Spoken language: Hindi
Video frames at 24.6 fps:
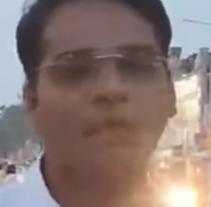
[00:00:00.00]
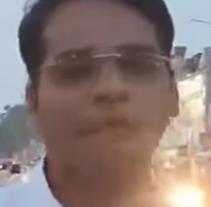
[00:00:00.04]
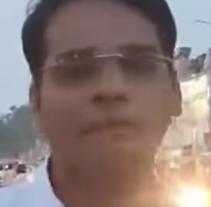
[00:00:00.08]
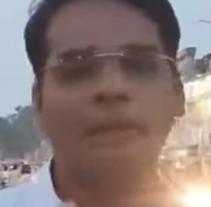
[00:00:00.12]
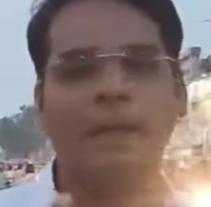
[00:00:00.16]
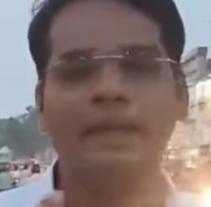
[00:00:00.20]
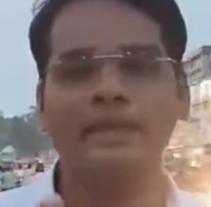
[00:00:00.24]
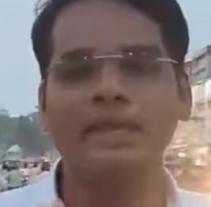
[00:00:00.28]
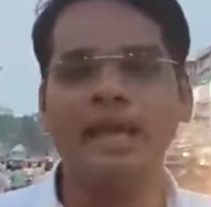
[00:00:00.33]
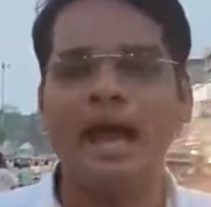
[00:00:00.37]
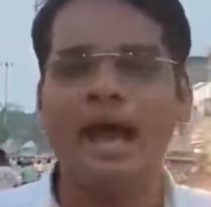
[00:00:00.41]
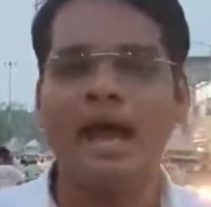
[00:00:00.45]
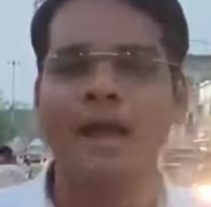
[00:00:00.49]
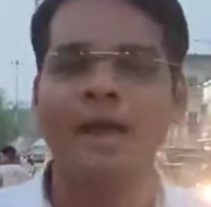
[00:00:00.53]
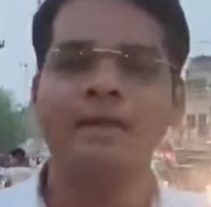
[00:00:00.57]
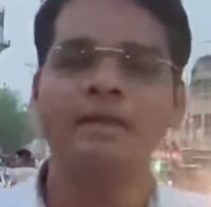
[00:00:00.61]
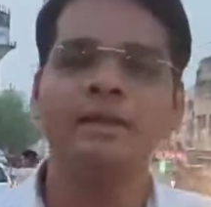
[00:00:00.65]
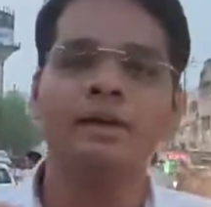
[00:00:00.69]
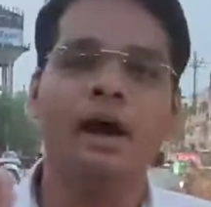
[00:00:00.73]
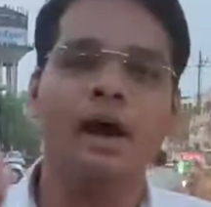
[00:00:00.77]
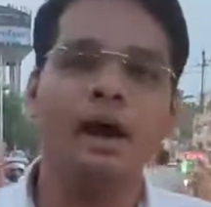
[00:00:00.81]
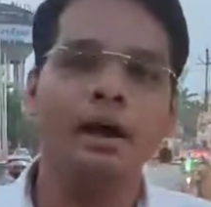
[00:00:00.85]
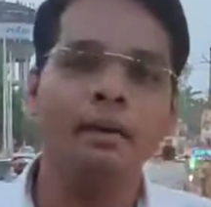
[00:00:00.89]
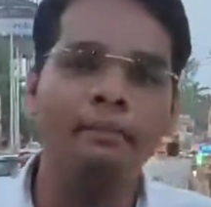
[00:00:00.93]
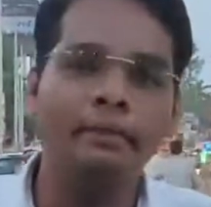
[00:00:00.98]
कि भैया
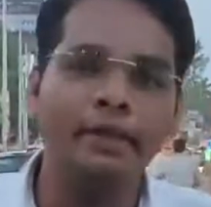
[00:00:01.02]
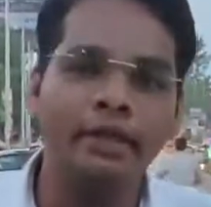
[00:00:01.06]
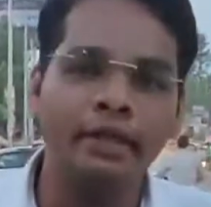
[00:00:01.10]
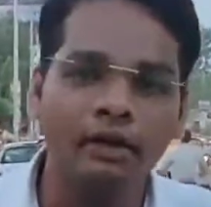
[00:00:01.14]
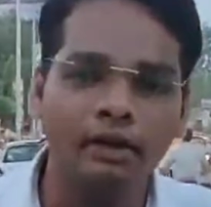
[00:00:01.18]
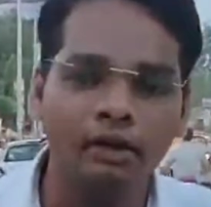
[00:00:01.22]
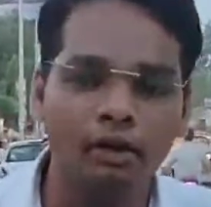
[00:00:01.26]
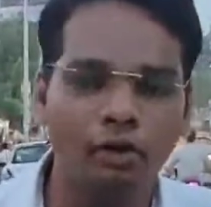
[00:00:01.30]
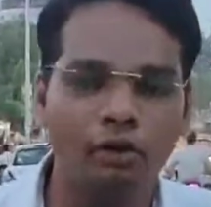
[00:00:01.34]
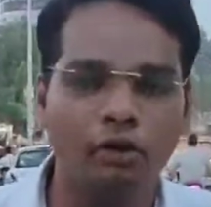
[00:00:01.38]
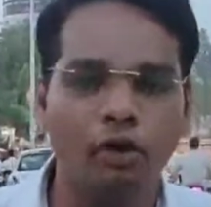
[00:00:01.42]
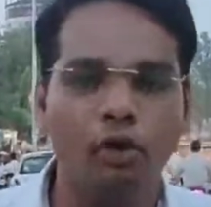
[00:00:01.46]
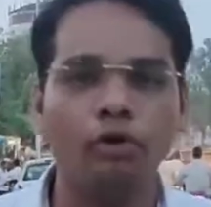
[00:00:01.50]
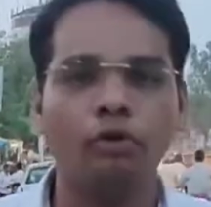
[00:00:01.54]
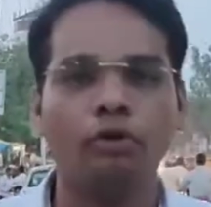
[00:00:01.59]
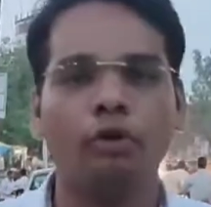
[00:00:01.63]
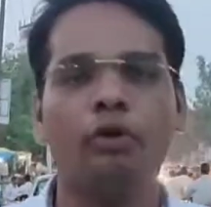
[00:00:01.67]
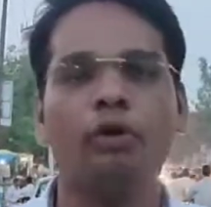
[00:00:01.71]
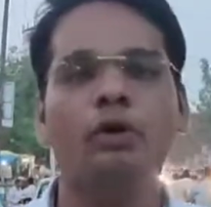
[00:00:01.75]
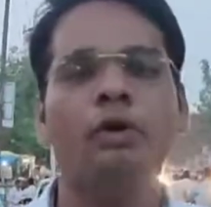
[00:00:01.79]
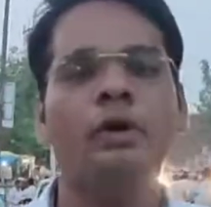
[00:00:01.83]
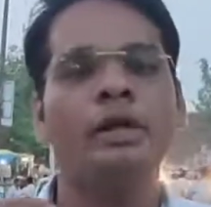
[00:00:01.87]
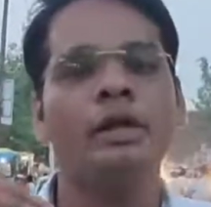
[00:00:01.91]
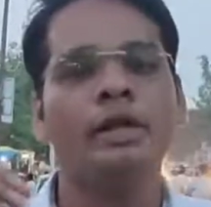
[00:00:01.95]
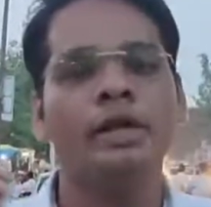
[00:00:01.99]
हम इन लोगों
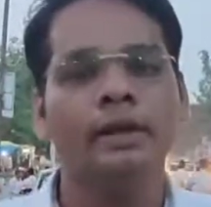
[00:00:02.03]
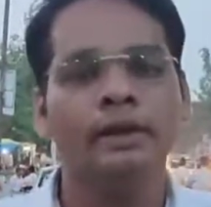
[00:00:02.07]
को